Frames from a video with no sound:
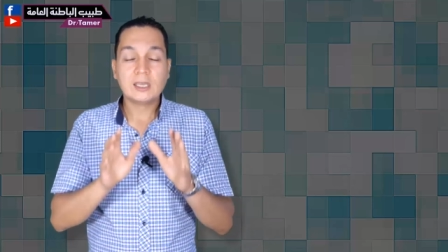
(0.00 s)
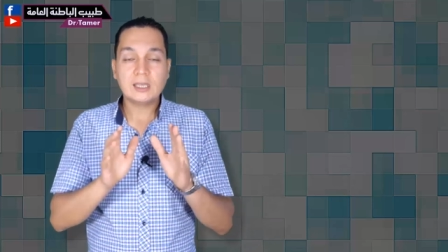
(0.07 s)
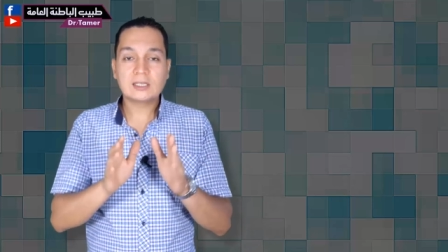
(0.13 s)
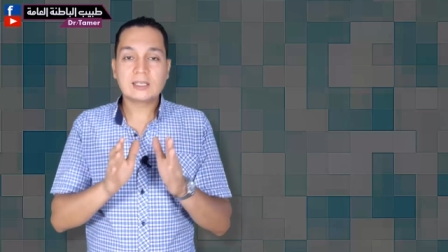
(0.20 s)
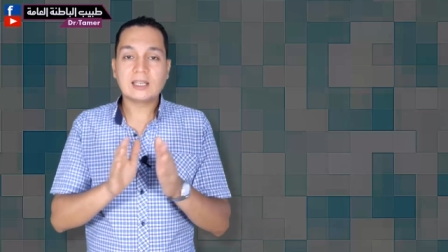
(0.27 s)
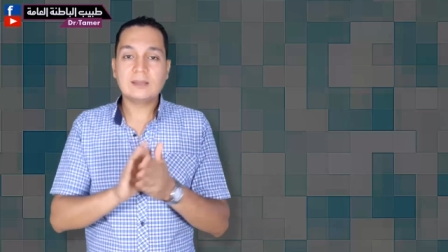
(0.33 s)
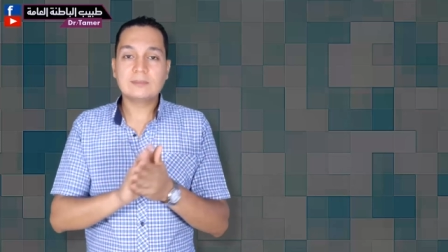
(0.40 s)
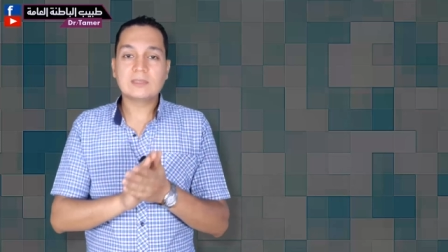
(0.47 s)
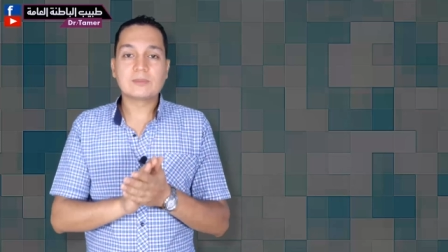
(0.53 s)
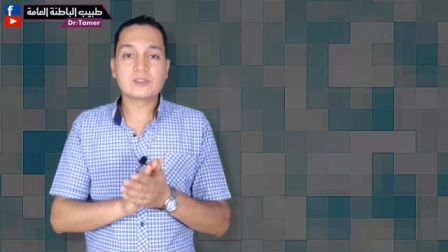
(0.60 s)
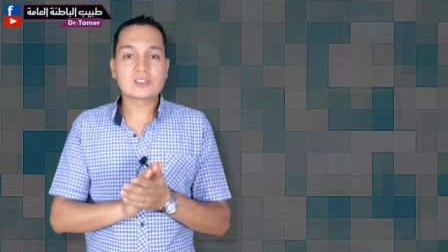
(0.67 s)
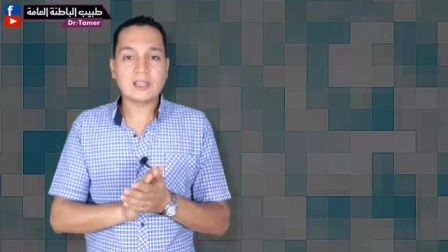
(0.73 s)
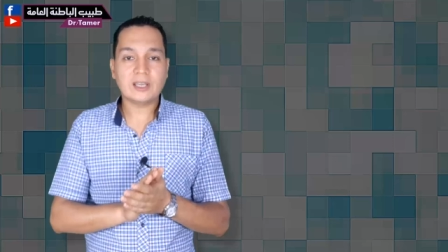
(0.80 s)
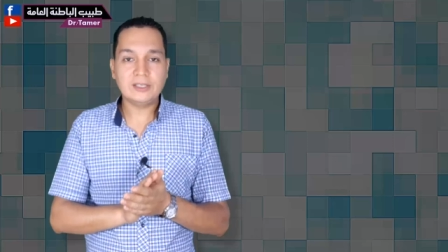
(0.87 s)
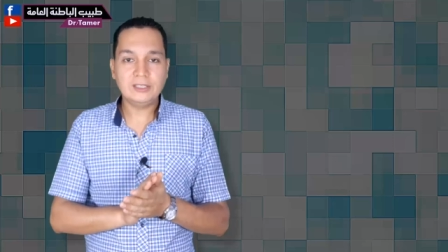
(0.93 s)
الكلام ده
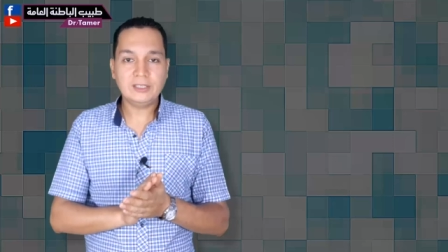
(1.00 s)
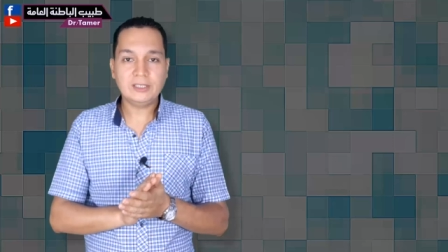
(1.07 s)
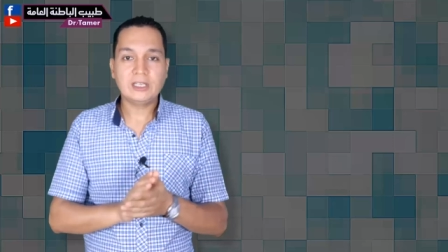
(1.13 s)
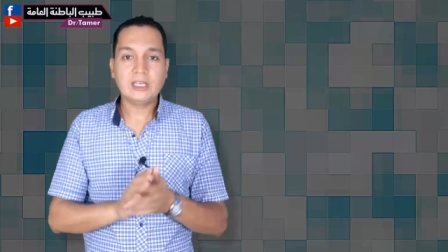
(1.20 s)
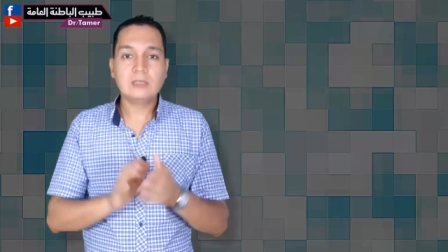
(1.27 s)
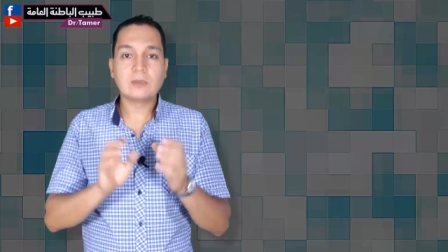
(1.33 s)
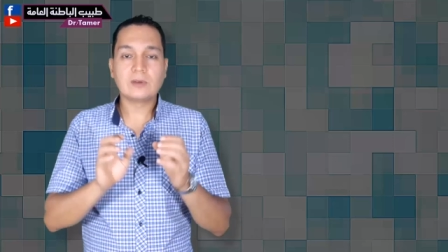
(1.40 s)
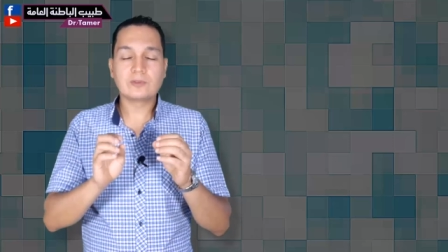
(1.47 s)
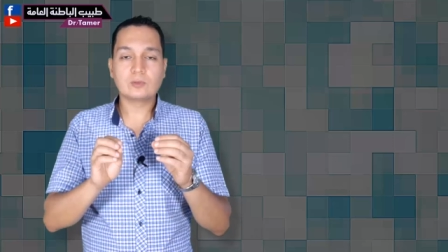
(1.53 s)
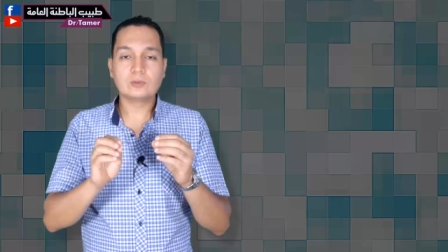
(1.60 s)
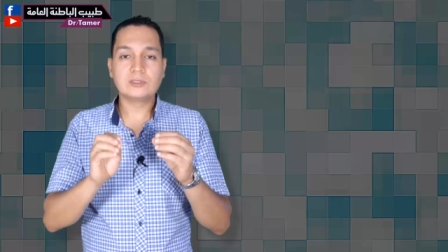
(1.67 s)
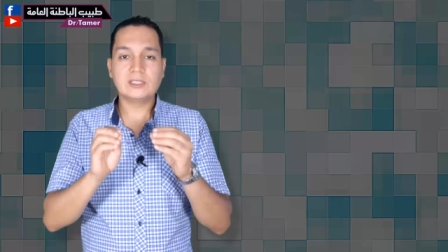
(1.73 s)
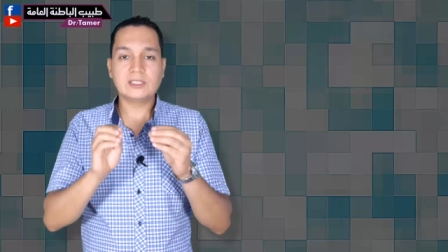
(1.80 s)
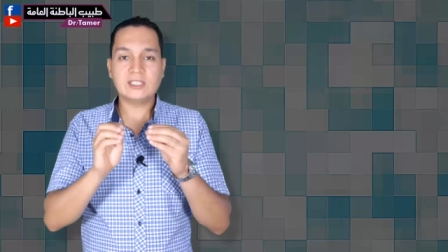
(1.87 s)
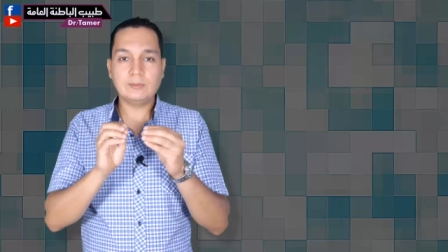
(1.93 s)
مش صحيح
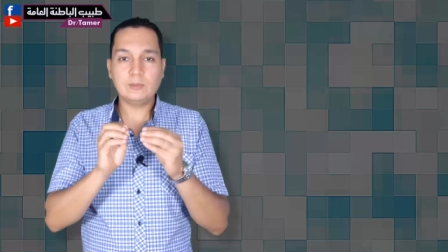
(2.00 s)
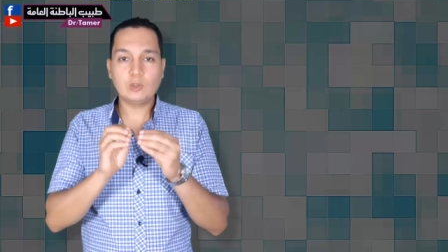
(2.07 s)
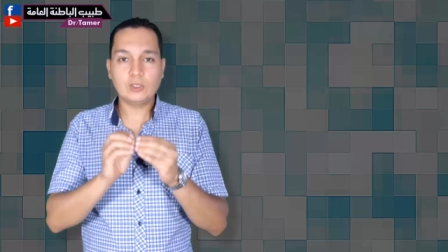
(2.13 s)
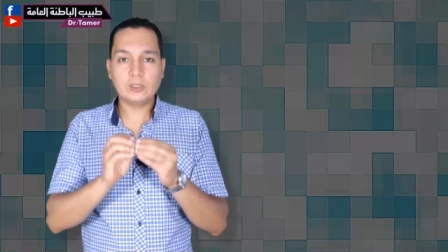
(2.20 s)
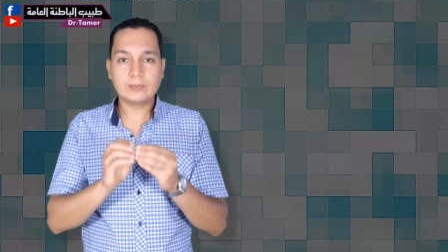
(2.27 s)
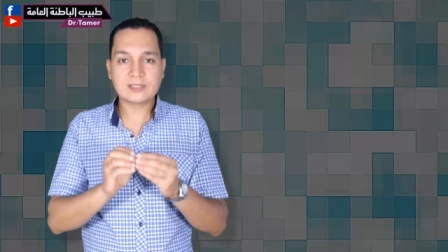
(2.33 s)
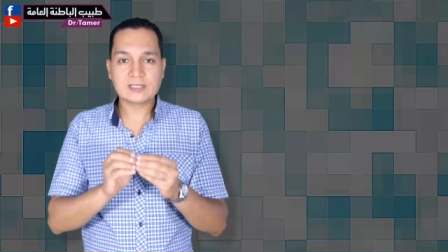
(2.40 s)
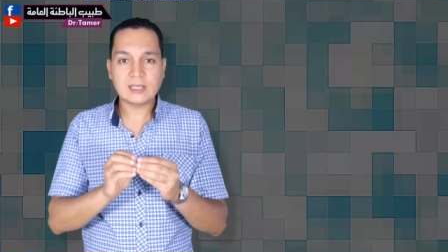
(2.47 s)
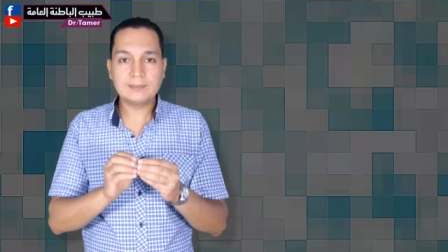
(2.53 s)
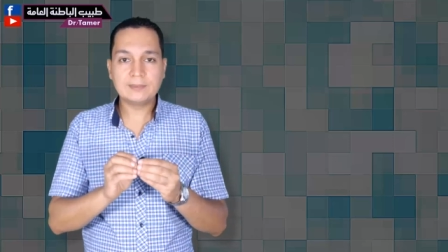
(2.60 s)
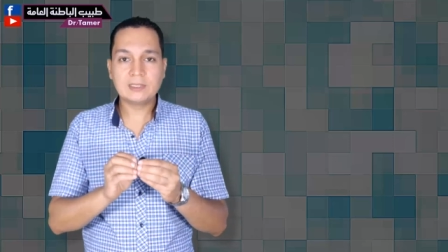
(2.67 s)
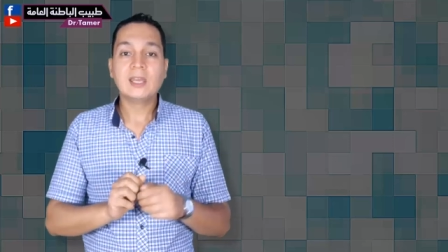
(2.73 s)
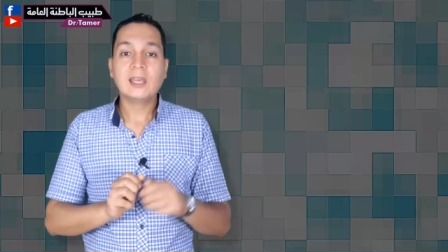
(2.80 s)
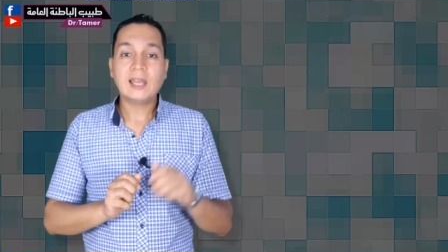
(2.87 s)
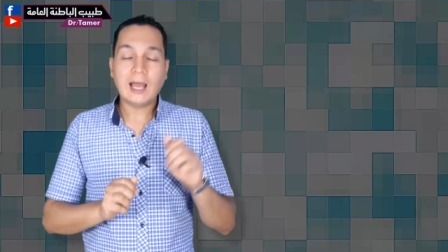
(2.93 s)
المفروض اللي تعمله إيه بالظبط